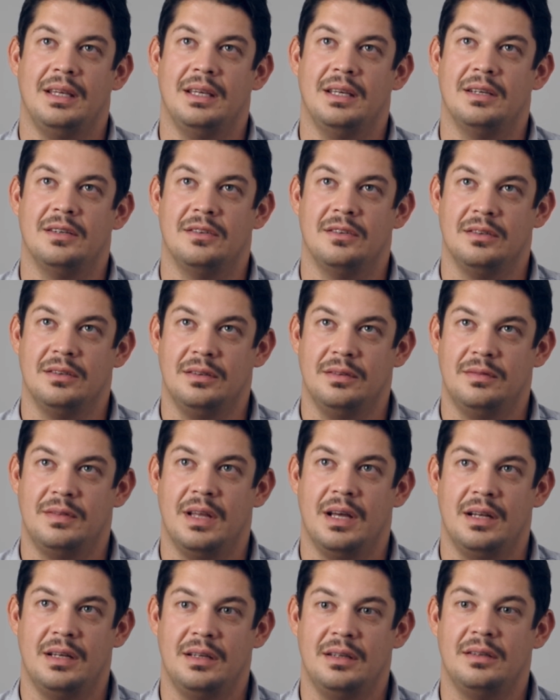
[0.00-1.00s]
и жил в
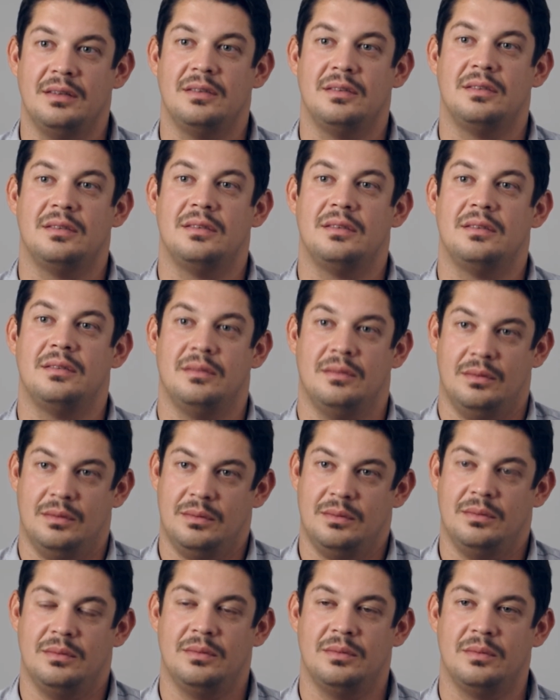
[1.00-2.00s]
Дании
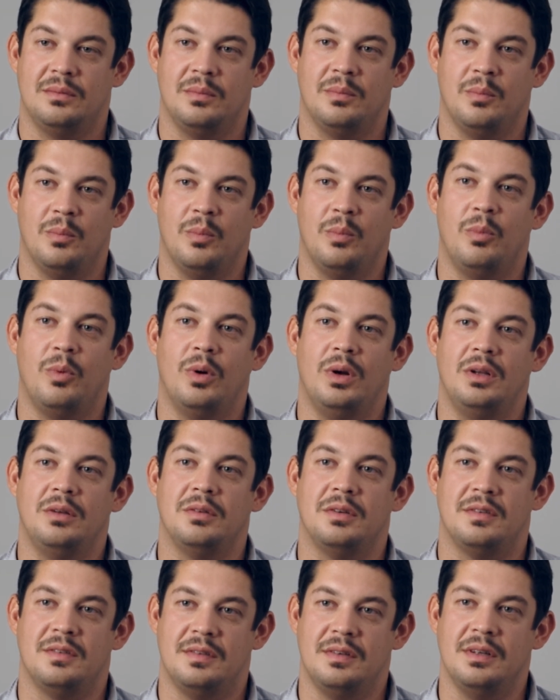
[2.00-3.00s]
ну, более
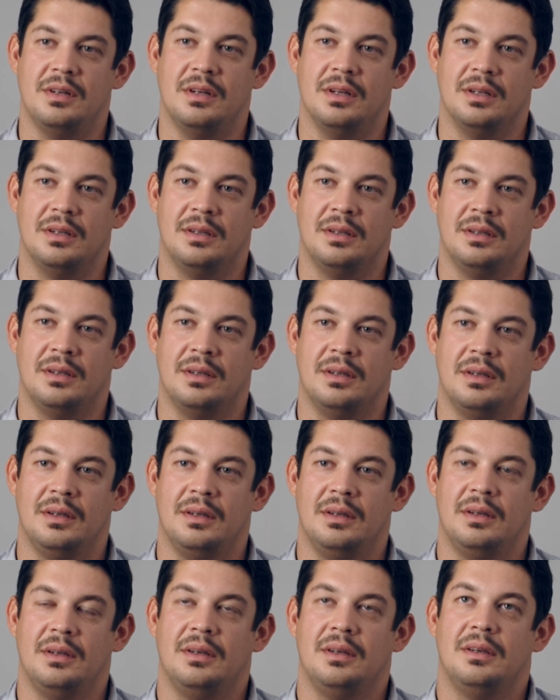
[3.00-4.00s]
20 лет.
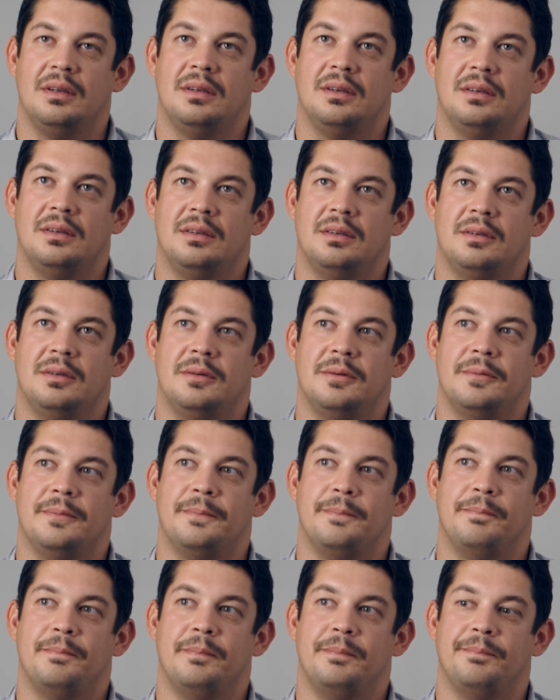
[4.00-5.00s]

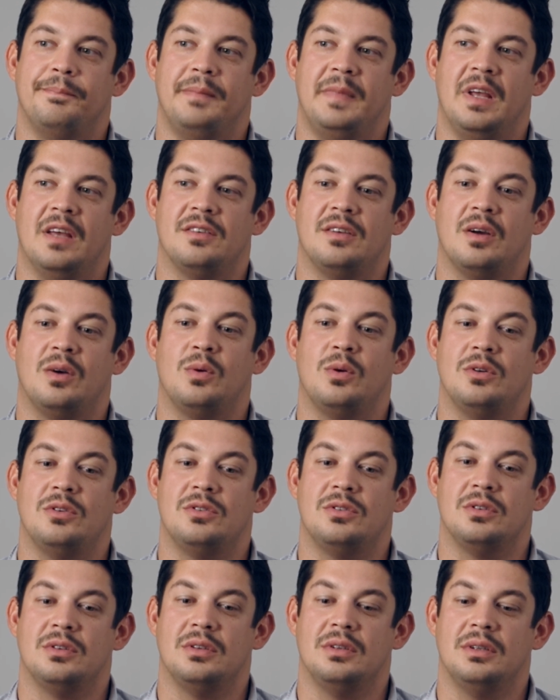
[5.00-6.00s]
Эм, я
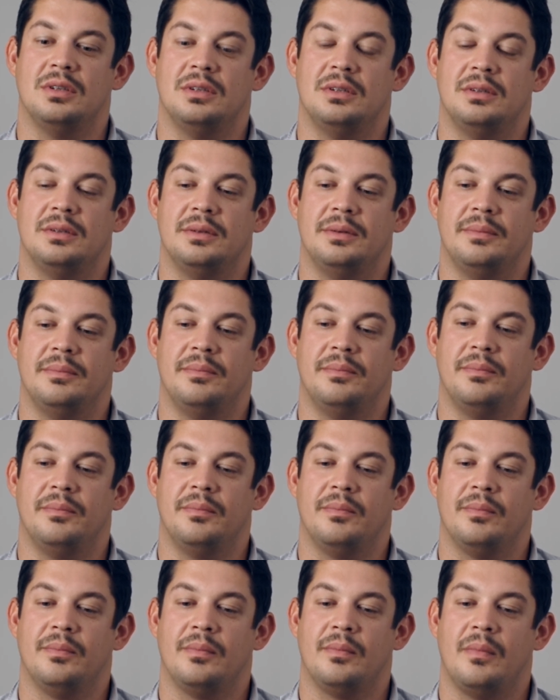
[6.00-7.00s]
закончил э,
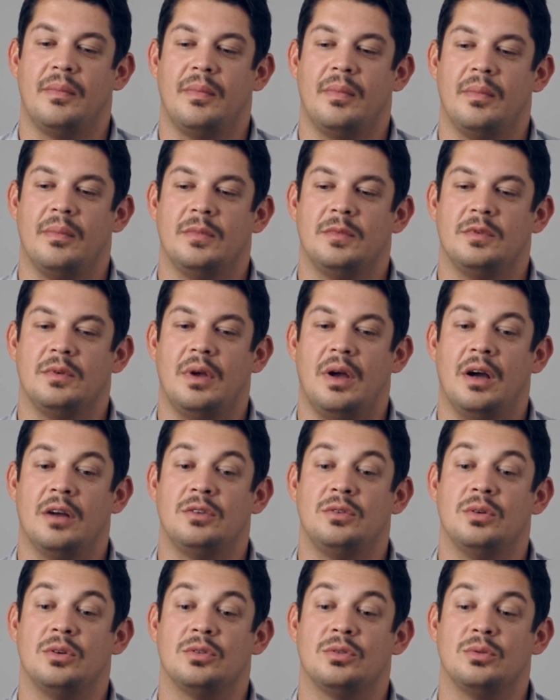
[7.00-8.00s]

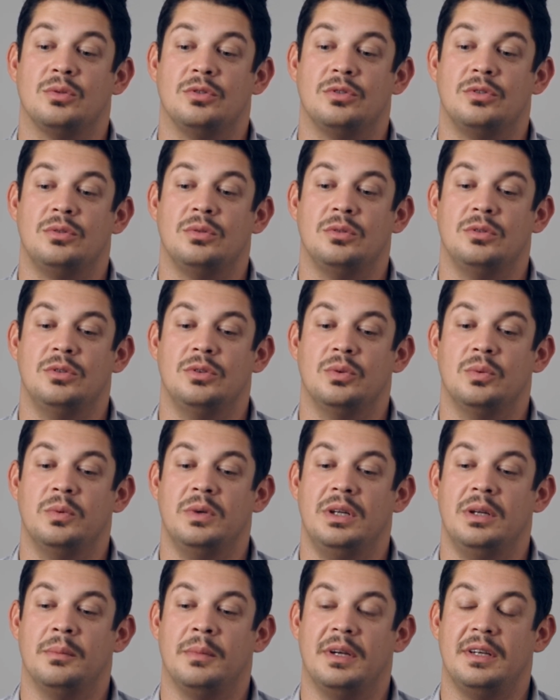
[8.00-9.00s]
актерскую студию
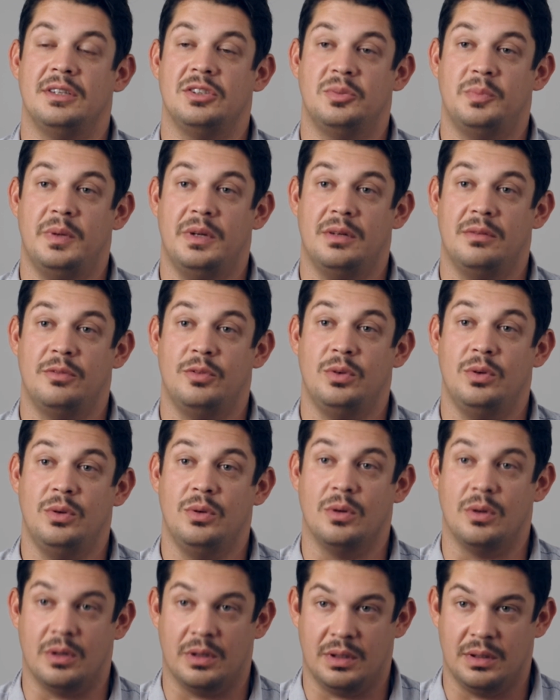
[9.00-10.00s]
Уильяма Эспера в
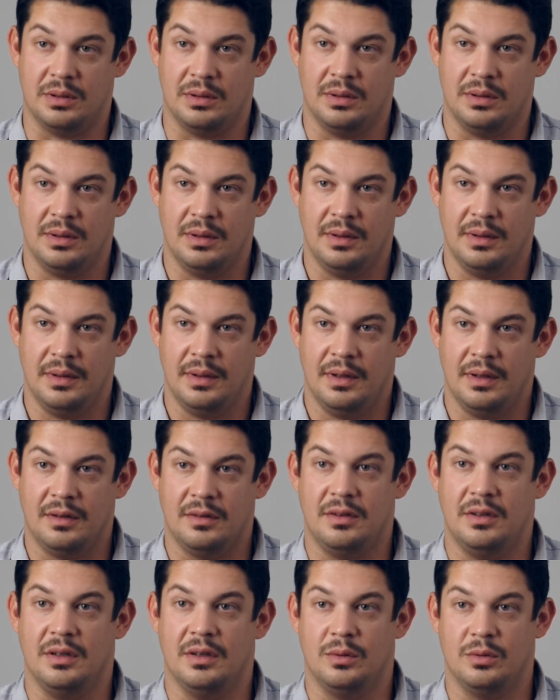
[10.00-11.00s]
Нью-Йорке,
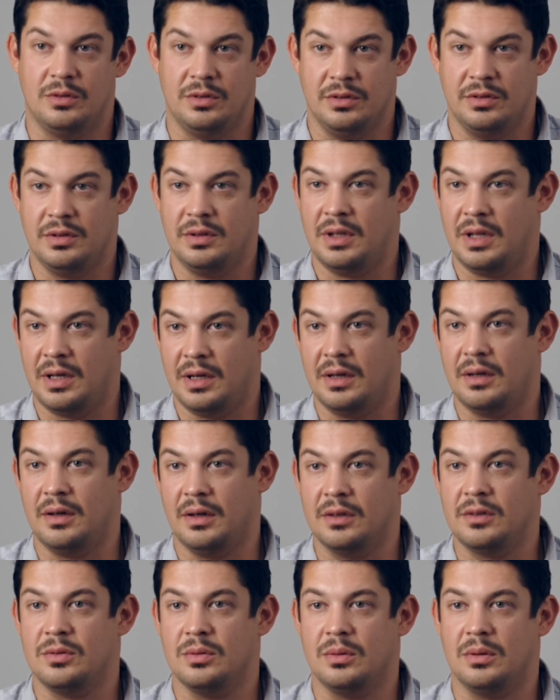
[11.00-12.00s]
где я учился на
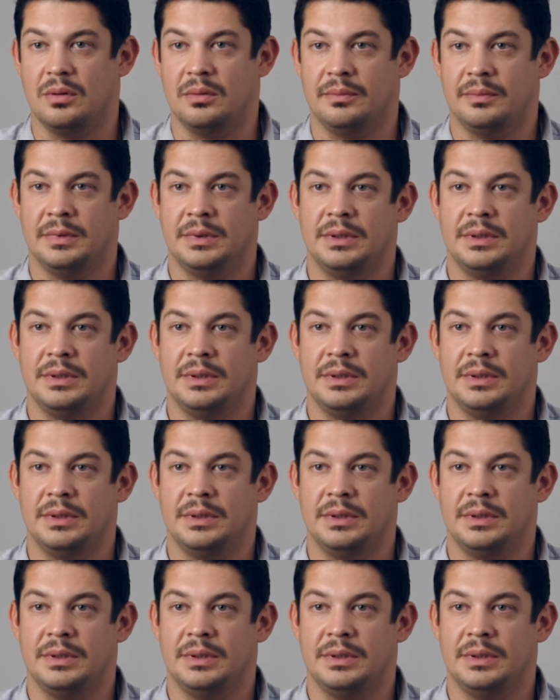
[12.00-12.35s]
актера.